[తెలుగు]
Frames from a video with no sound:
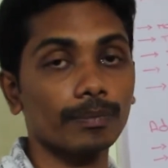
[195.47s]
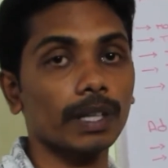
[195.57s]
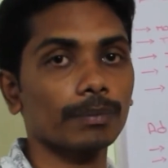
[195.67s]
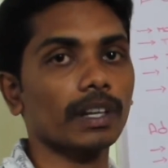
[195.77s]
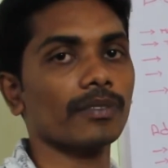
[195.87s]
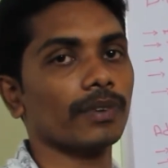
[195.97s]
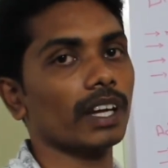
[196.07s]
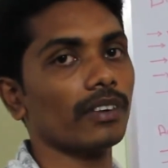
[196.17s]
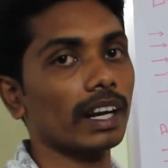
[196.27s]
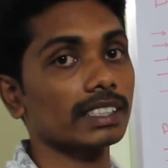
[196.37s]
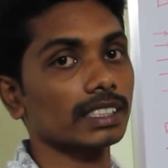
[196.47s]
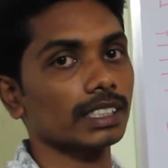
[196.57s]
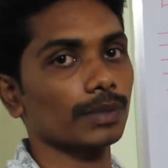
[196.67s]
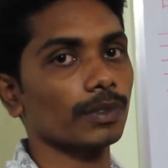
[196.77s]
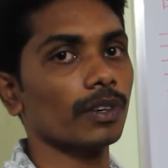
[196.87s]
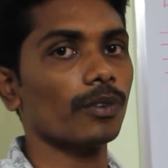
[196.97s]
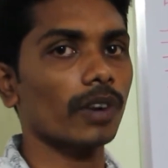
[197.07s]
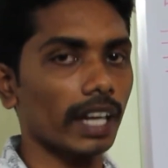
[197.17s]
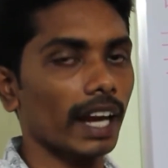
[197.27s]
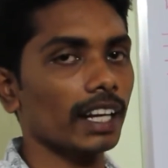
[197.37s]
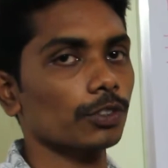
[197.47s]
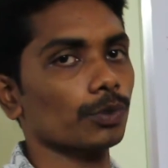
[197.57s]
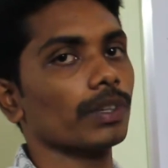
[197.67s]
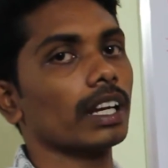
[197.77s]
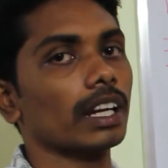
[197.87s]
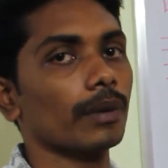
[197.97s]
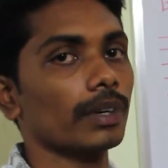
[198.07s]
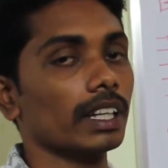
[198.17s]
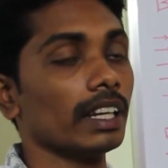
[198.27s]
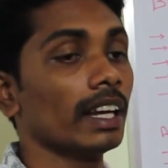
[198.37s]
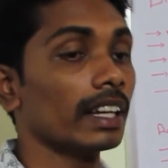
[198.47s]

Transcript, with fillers: బట్ మనం ఫైవ్ యాడ్స్ ఇచ్చాము ఒక యాడే చూపించాలి కాబట్టి